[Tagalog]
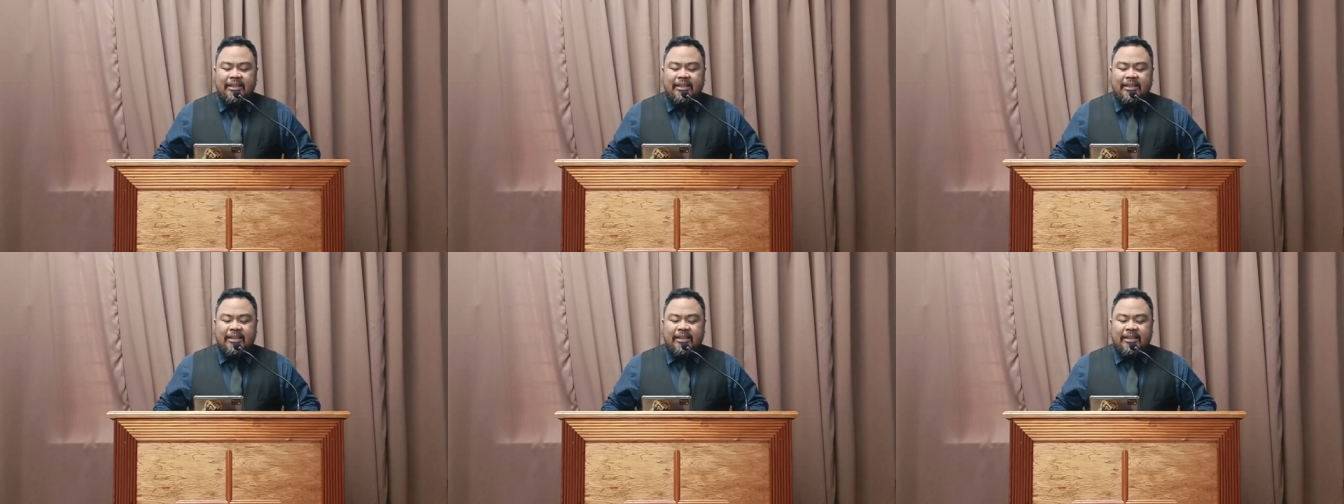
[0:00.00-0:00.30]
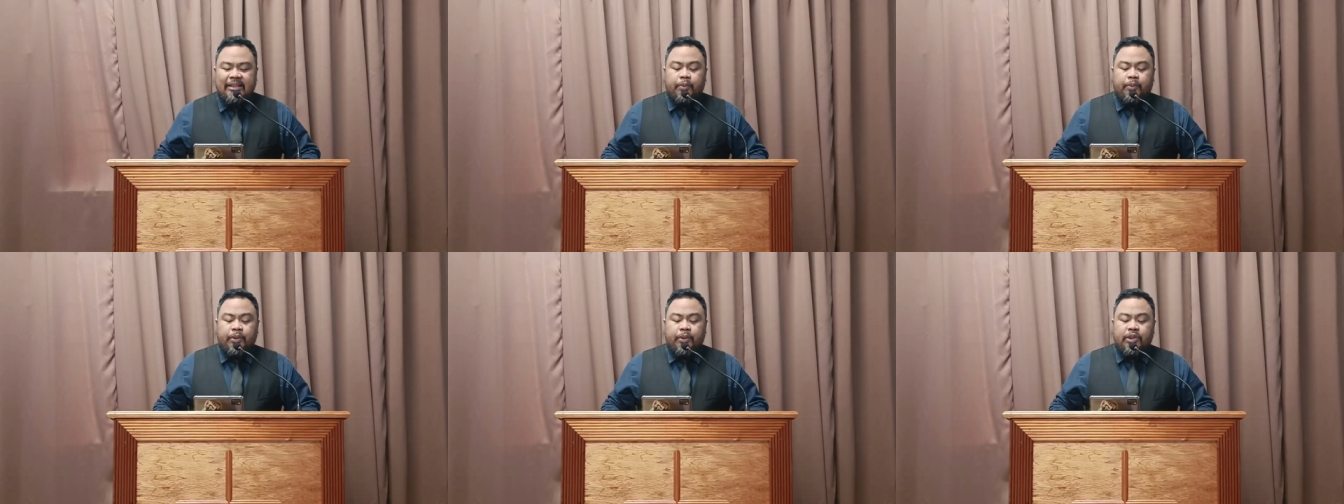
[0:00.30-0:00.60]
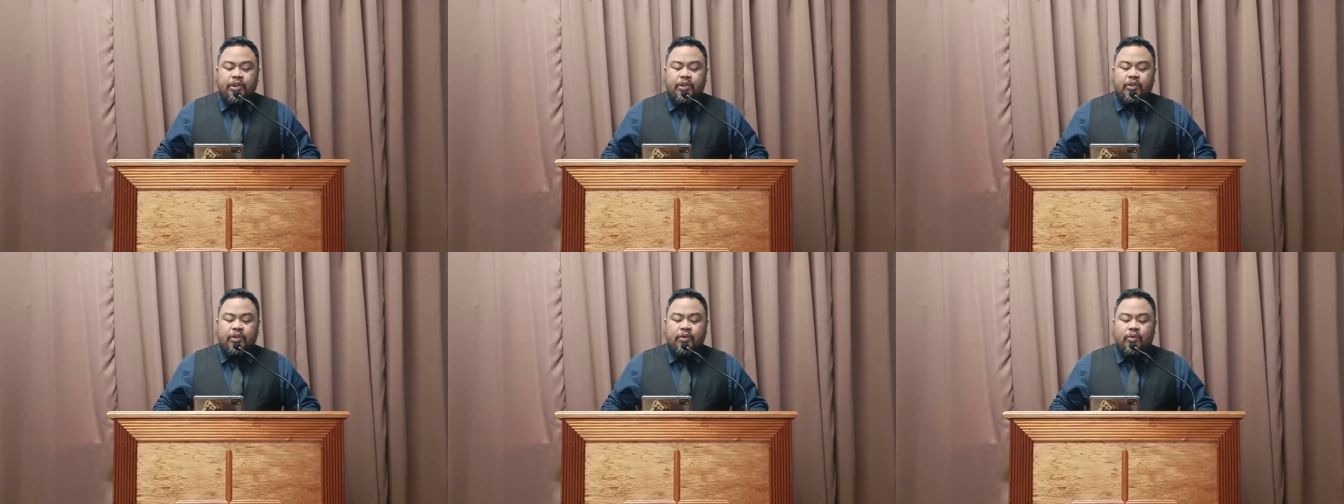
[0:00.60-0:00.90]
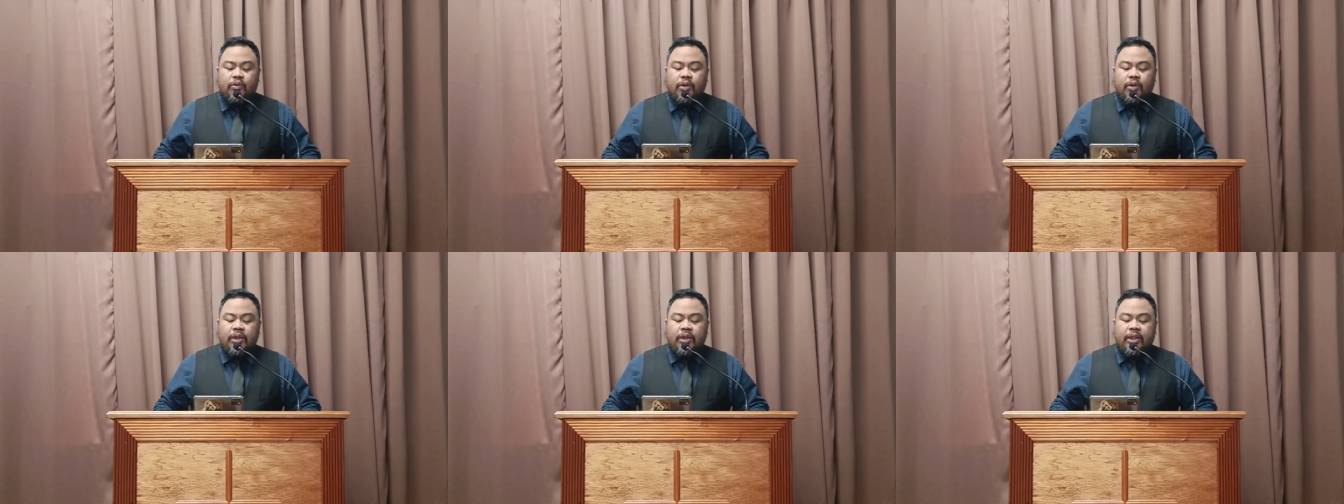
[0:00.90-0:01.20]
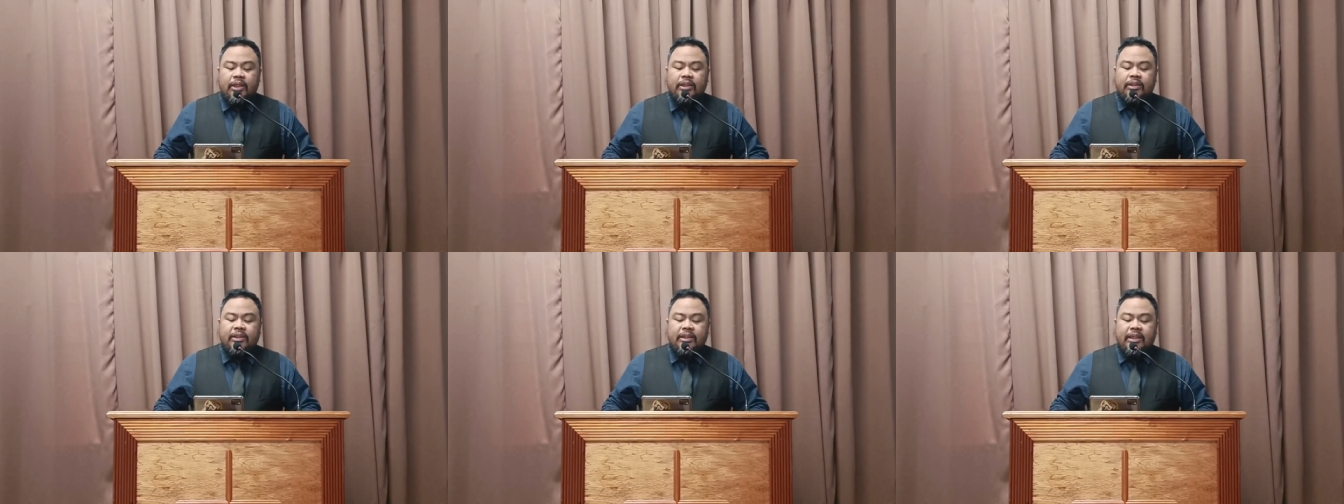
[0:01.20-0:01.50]
Ito po sinulat niya
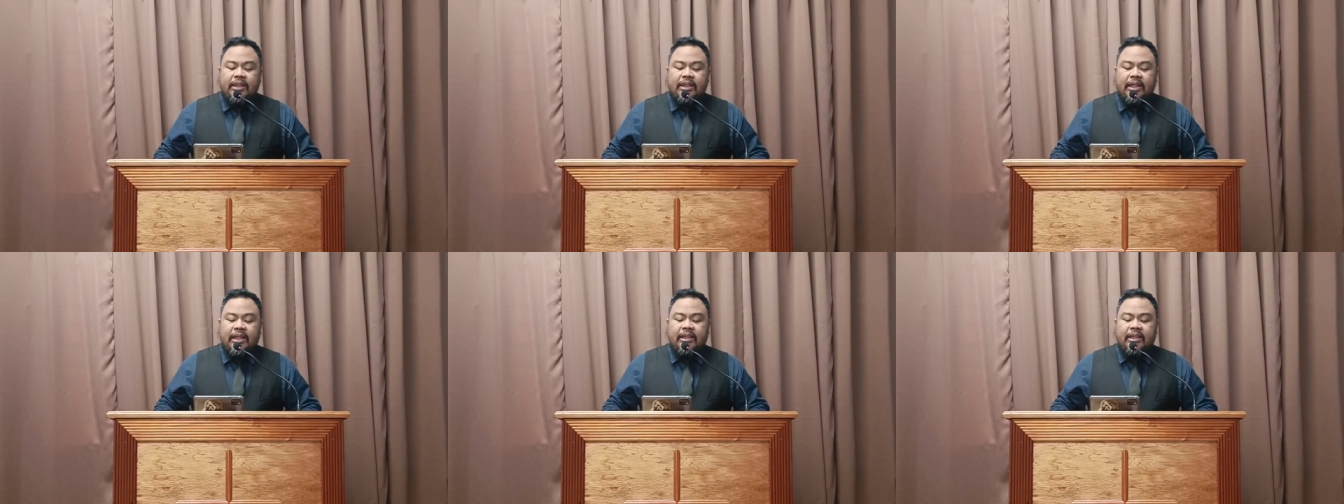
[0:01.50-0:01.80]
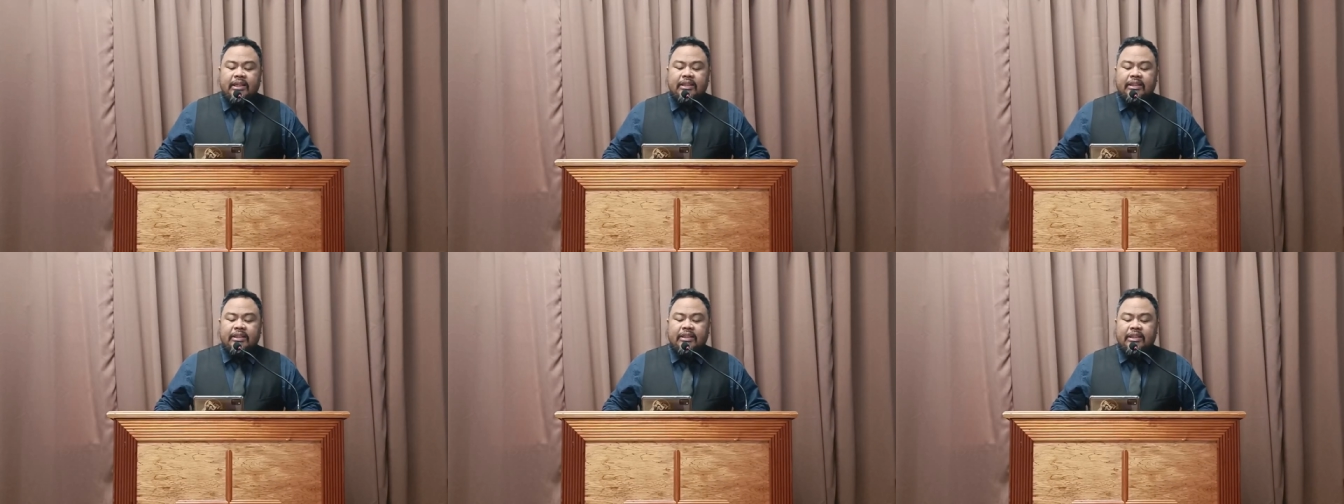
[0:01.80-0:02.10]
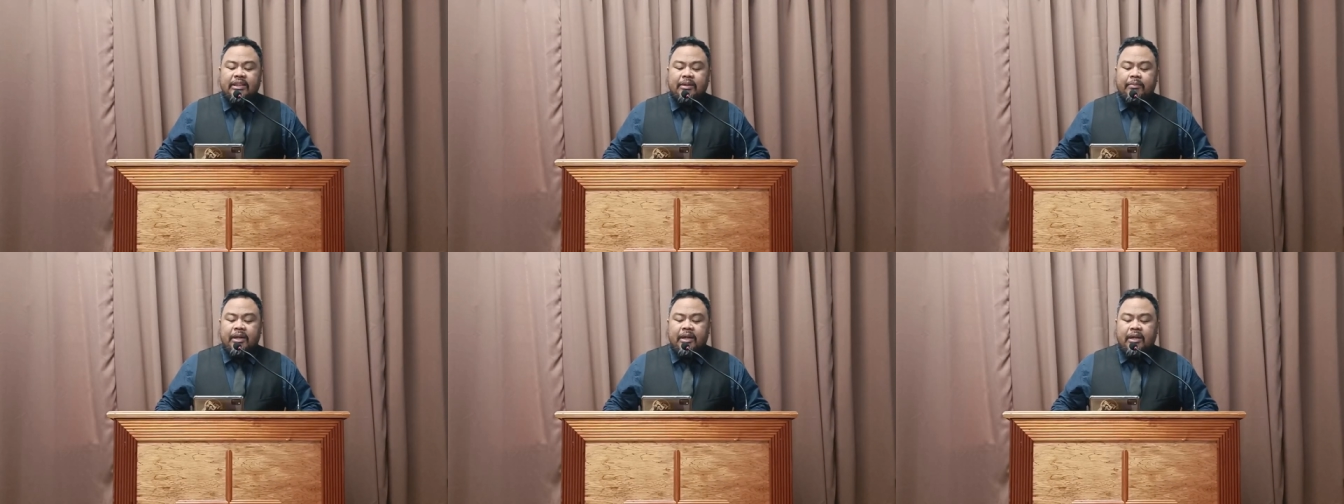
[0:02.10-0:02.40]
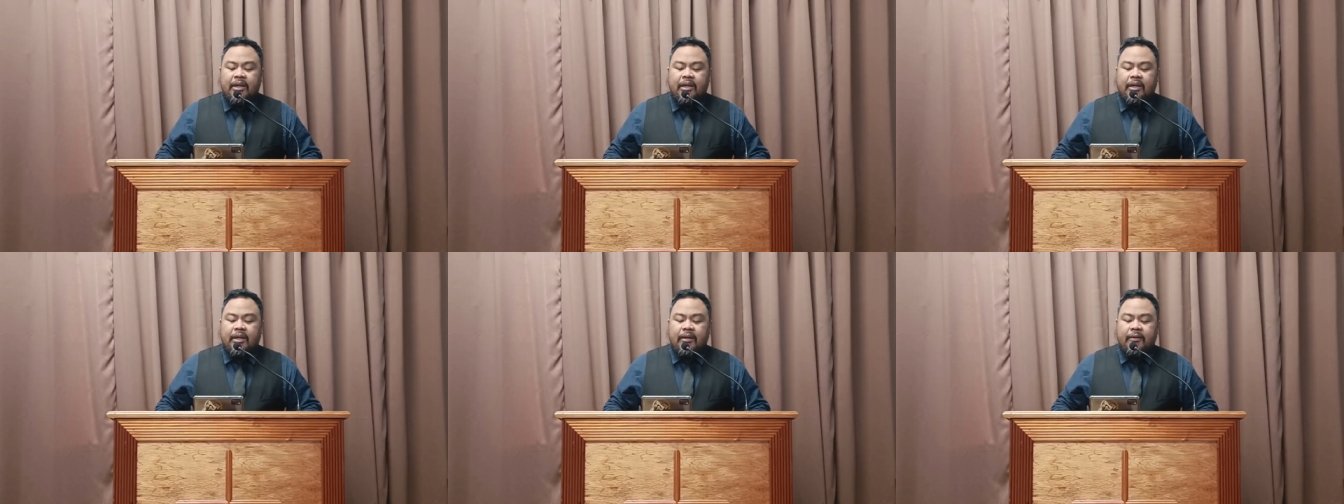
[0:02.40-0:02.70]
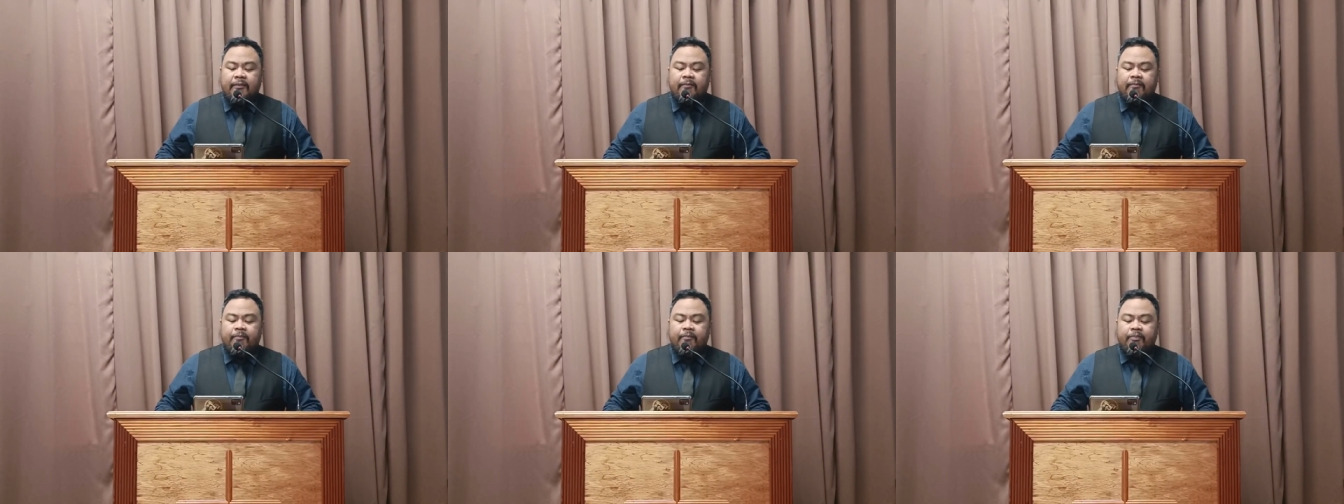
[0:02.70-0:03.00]
sa mga
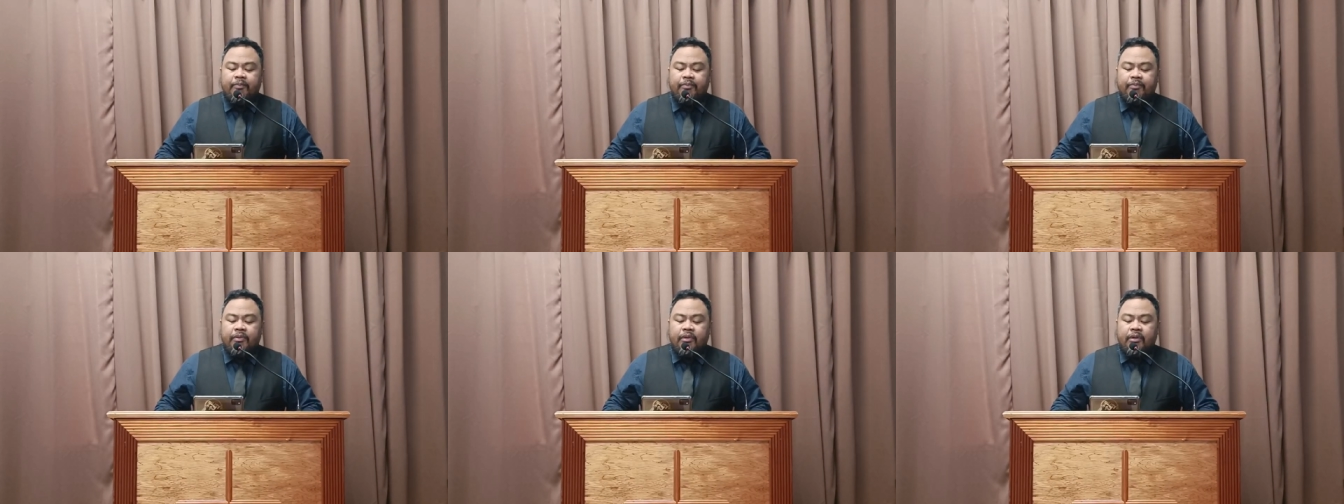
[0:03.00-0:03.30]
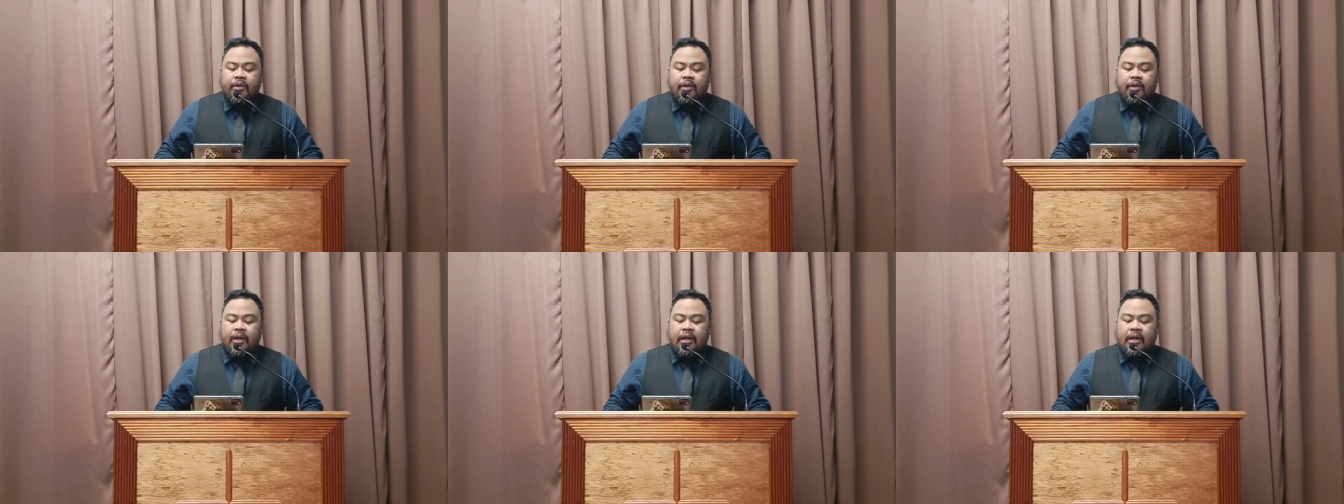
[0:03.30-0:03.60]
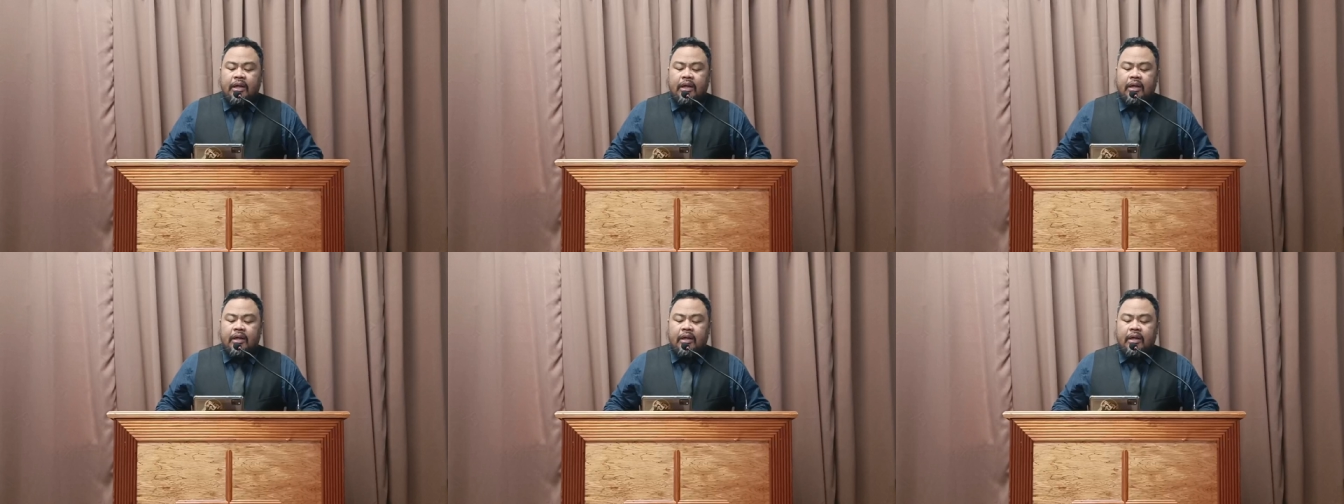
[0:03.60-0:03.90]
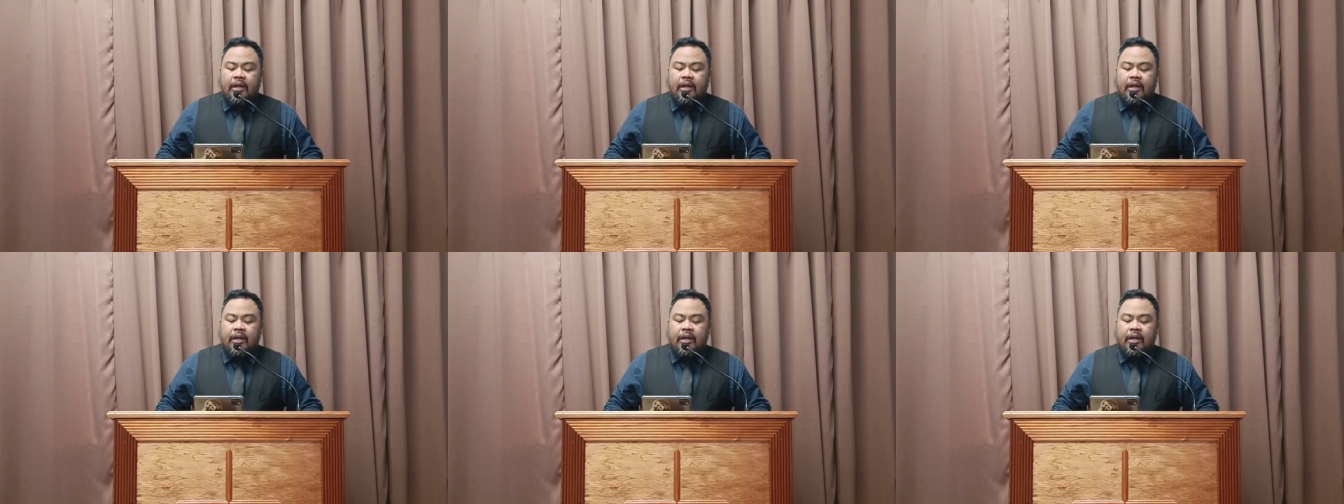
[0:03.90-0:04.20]
uh, iglesia sa